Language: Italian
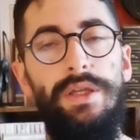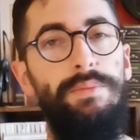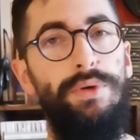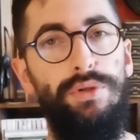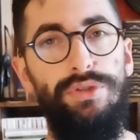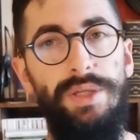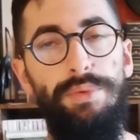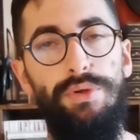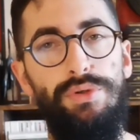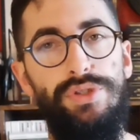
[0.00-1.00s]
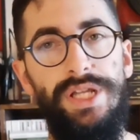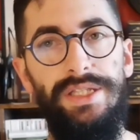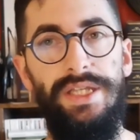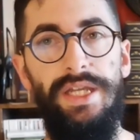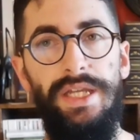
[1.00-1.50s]
in poco tempo,
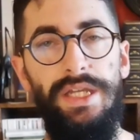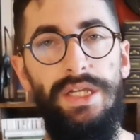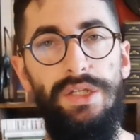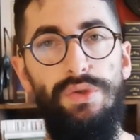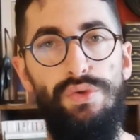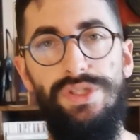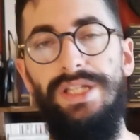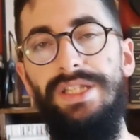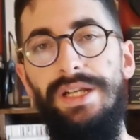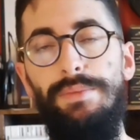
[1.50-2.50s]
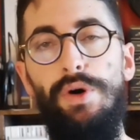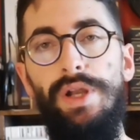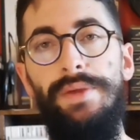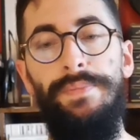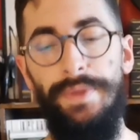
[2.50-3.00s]
nonostante, nonostante la
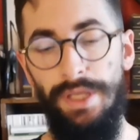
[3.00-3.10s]
mole.